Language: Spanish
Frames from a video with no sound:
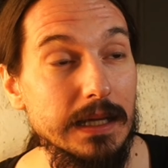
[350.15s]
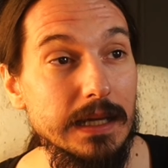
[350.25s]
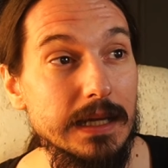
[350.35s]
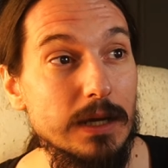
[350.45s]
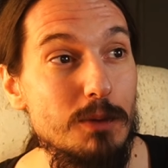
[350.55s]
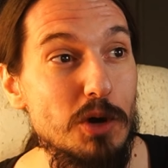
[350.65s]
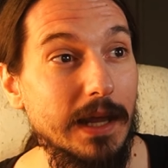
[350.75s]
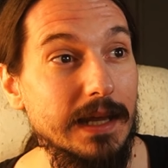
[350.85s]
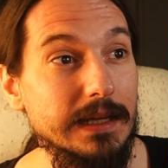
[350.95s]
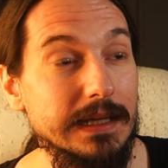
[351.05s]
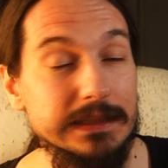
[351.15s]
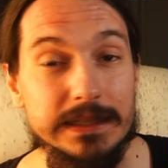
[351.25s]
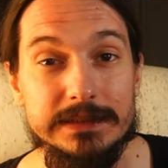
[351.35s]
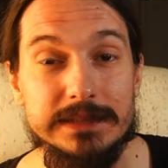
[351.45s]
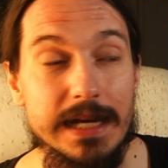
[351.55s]
Y como que eh,
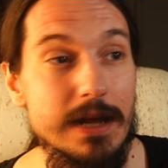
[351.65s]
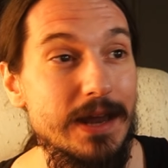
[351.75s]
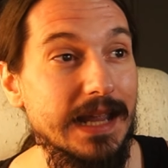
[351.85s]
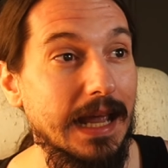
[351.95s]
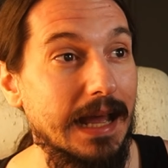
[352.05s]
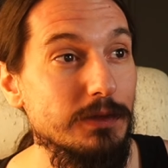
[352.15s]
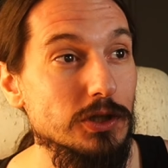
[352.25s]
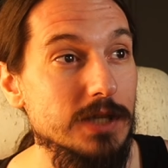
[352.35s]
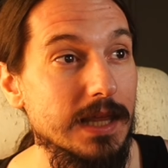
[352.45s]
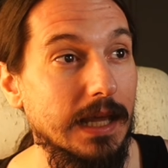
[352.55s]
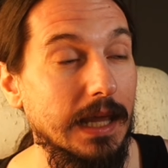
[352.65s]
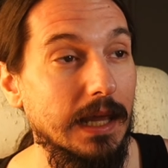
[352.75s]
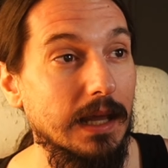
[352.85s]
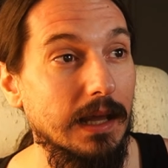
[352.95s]
están ahora quejándose de que